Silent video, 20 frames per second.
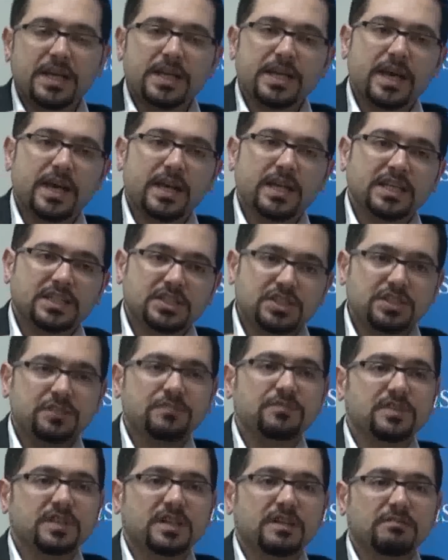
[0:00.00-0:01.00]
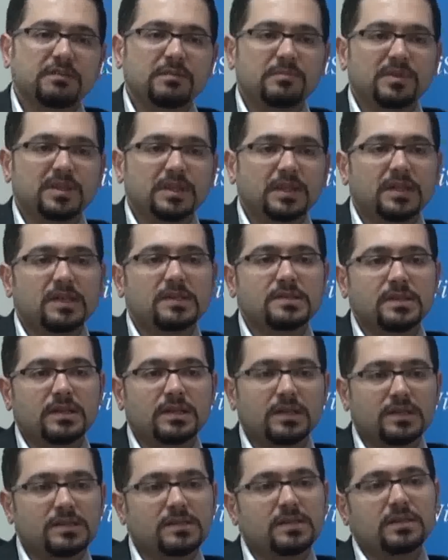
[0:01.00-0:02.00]
Yani çift taraflı bir
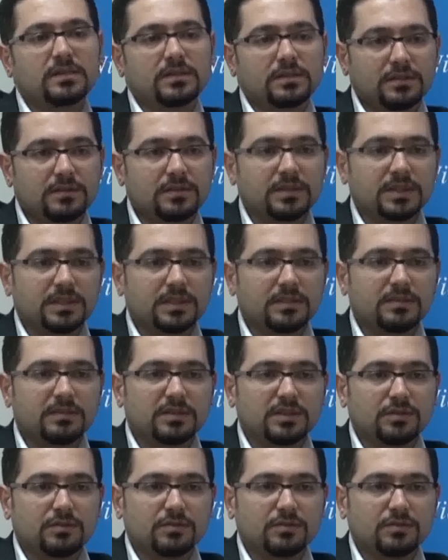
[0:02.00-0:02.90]
kazan kazan e,